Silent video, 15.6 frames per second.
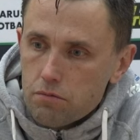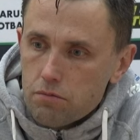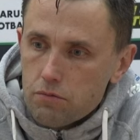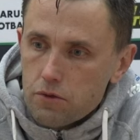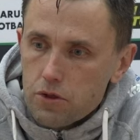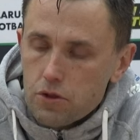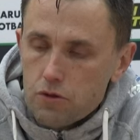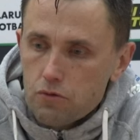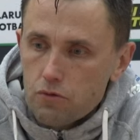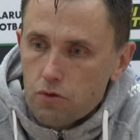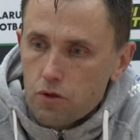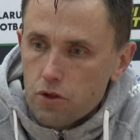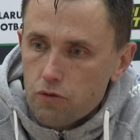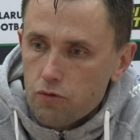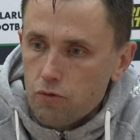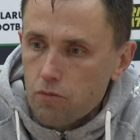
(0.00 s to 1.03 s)
мастерство
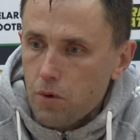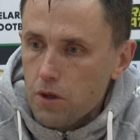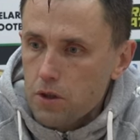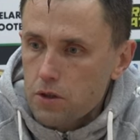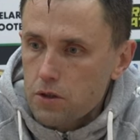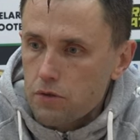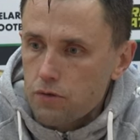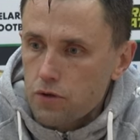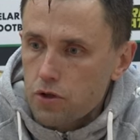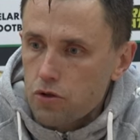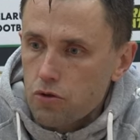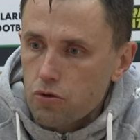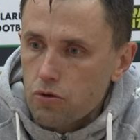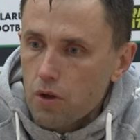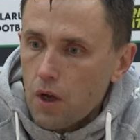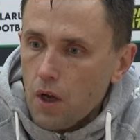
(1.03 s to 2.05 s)
наших футболистов за
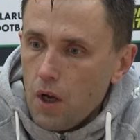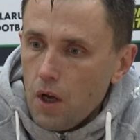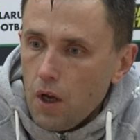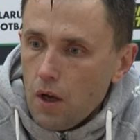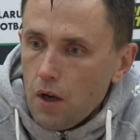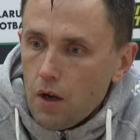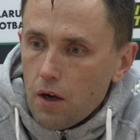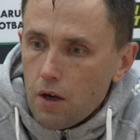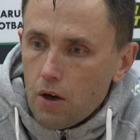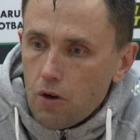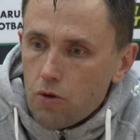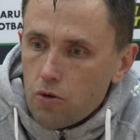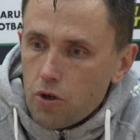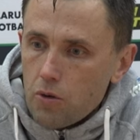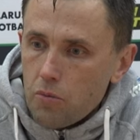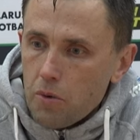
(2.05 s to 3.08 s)
счет
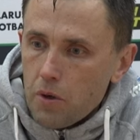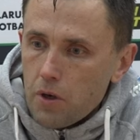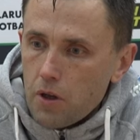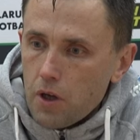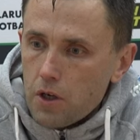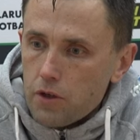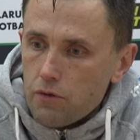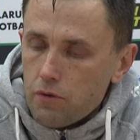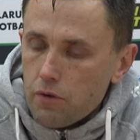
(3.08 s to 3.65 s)
коротких передач.